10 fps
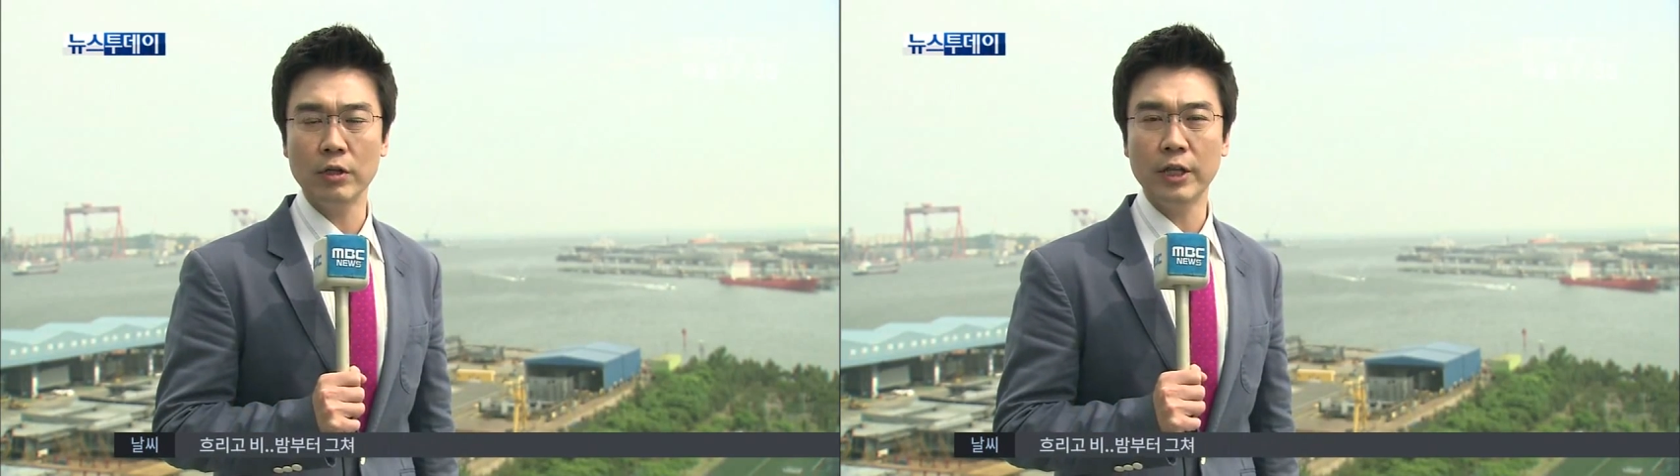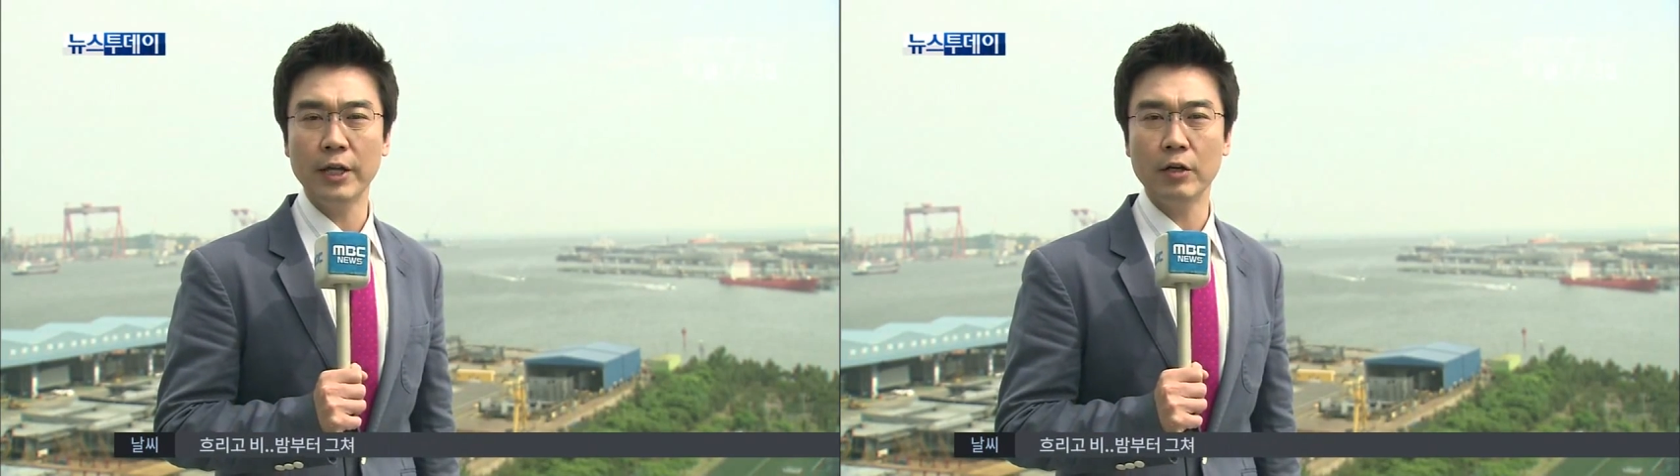
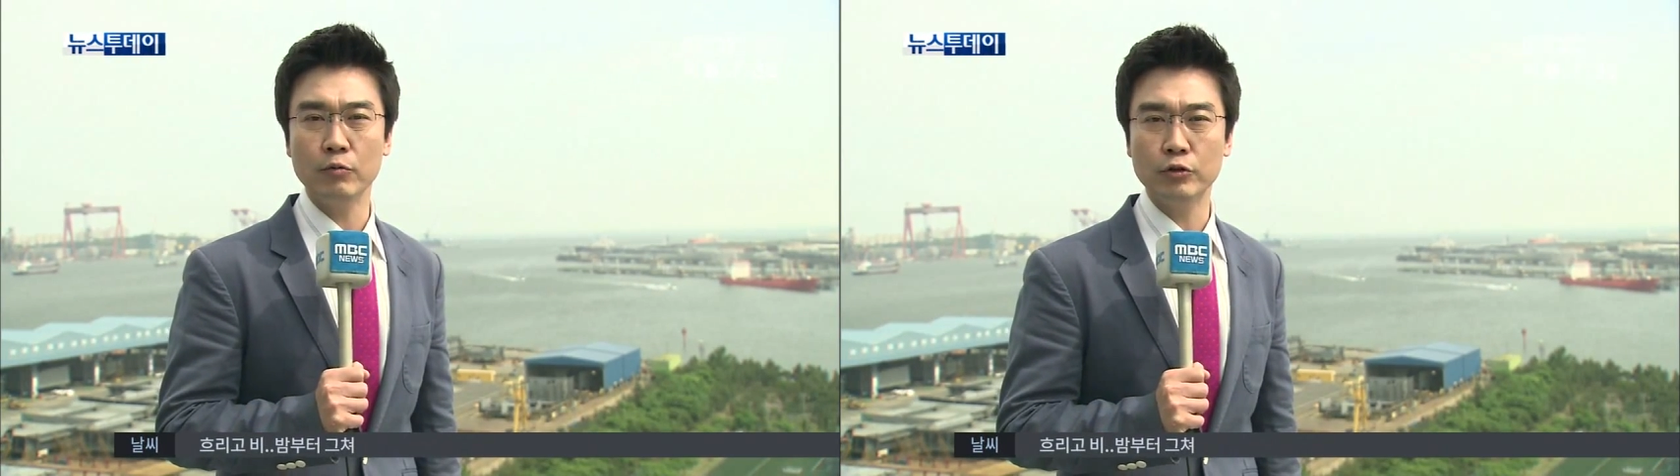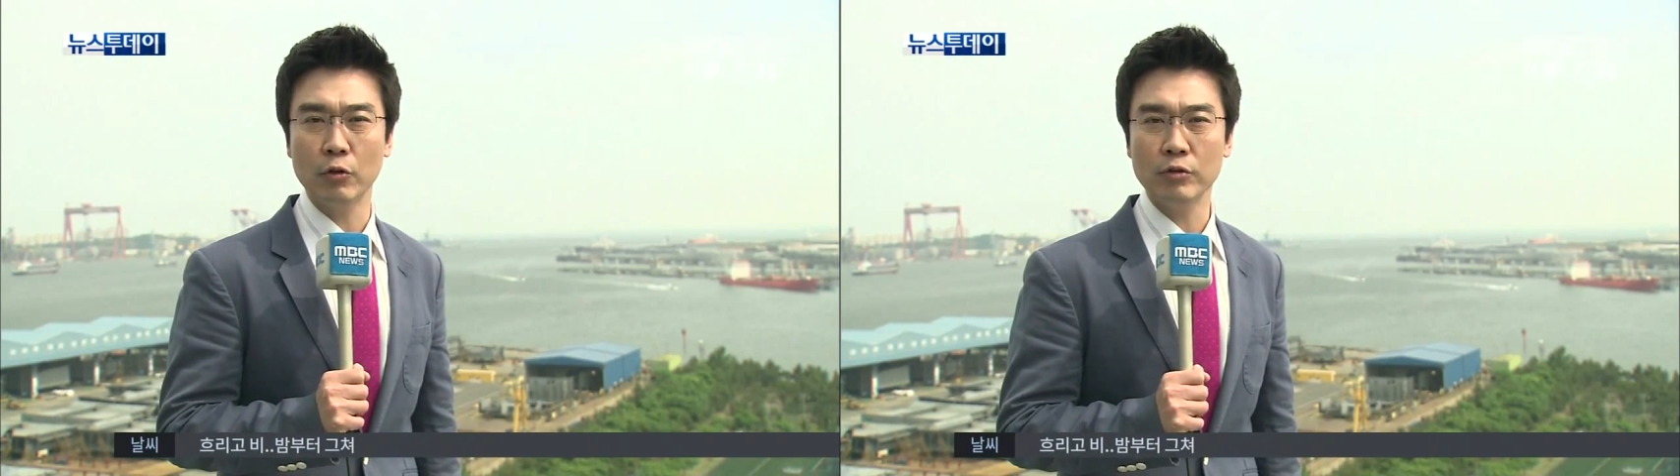컨테이너
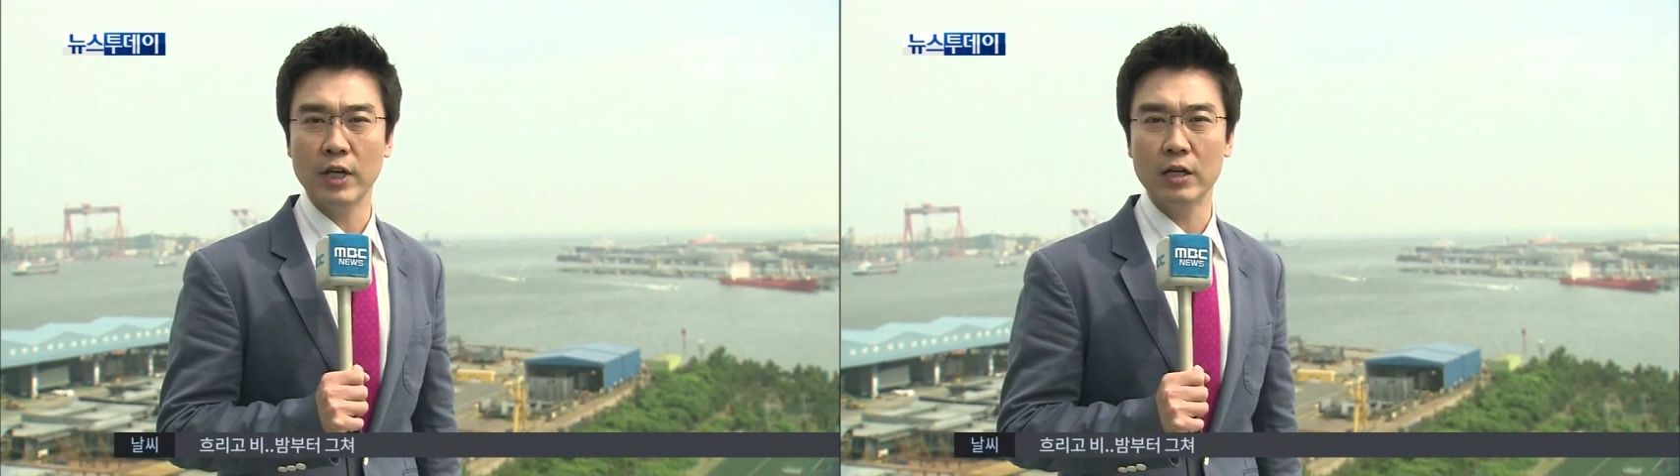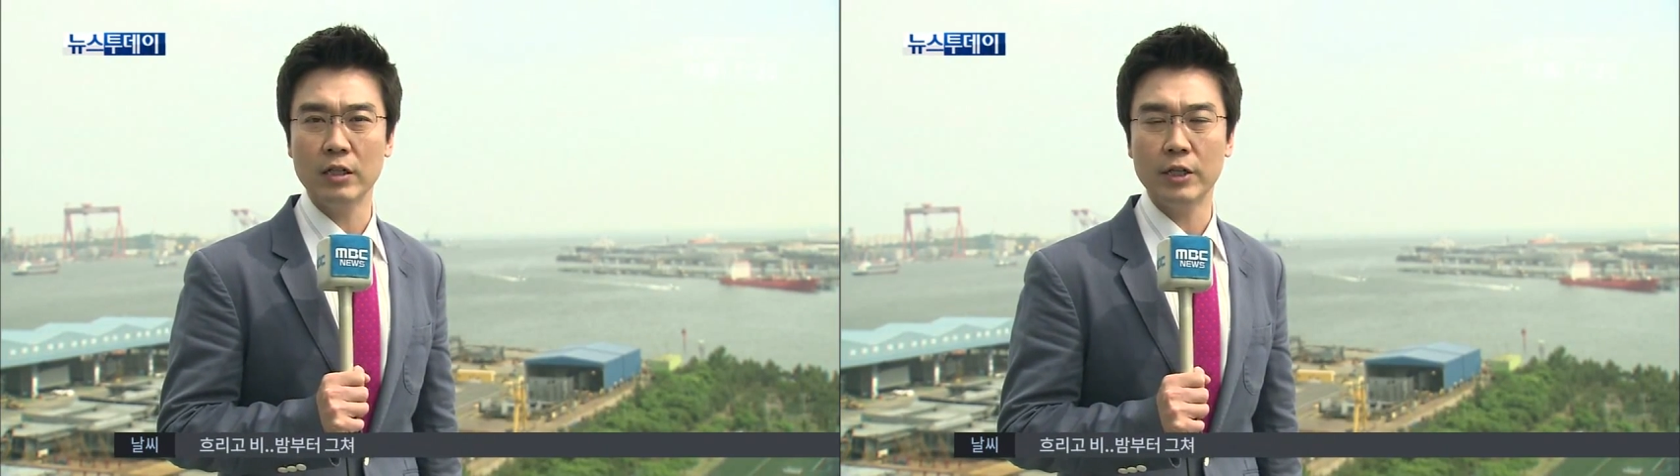
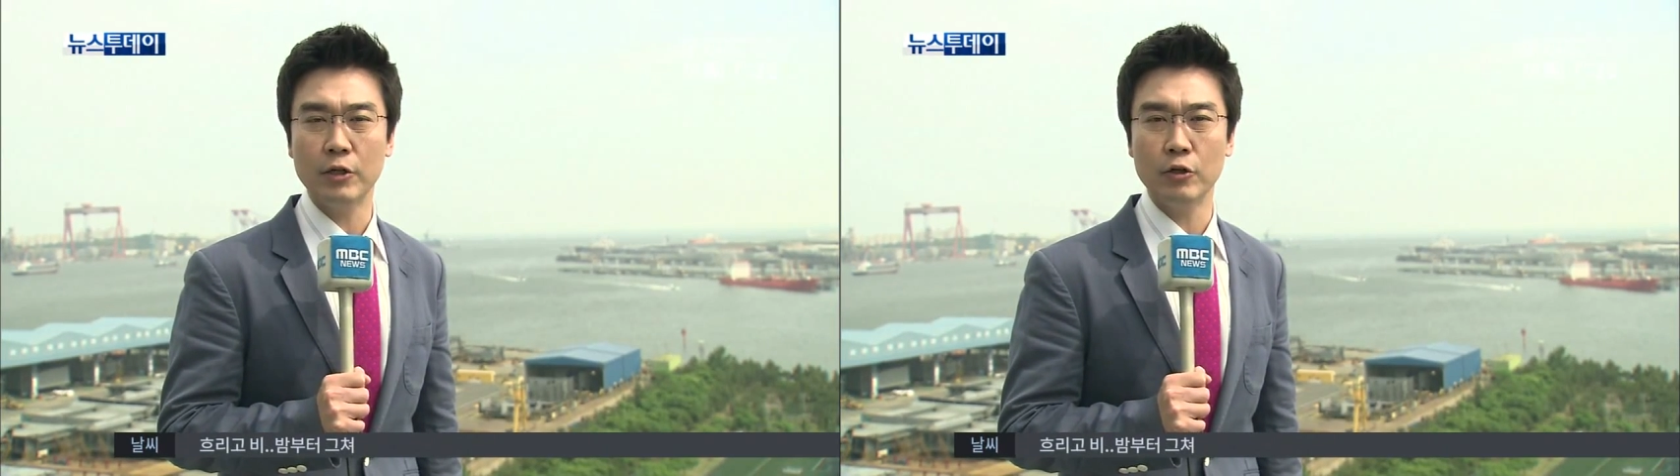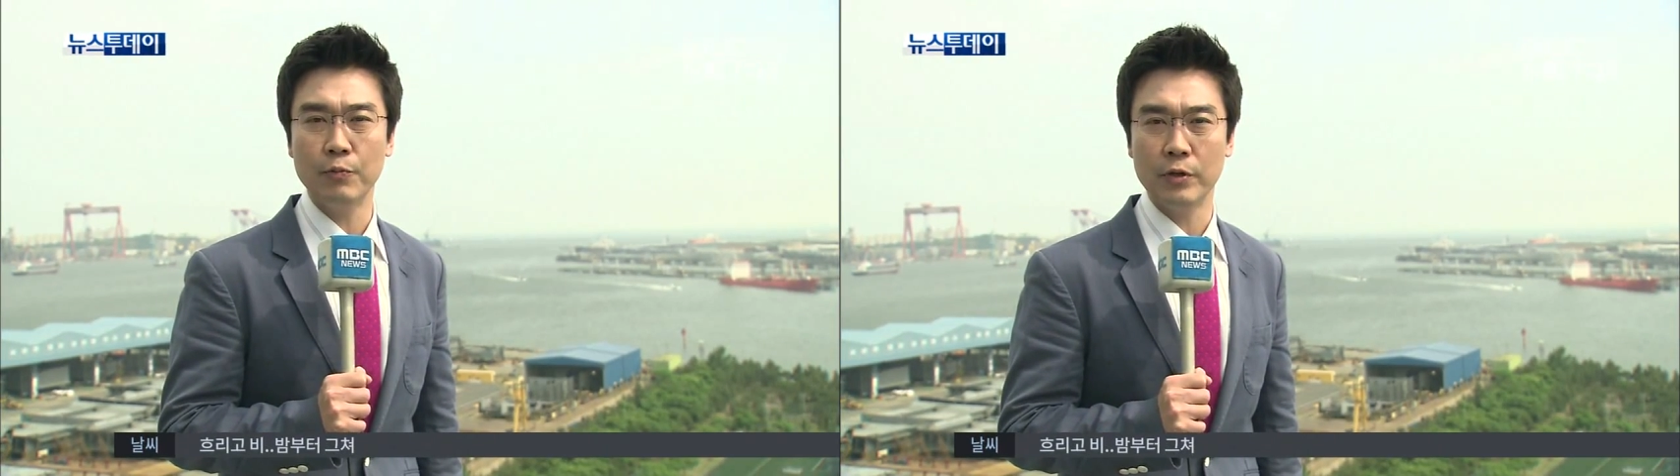물동량을 키울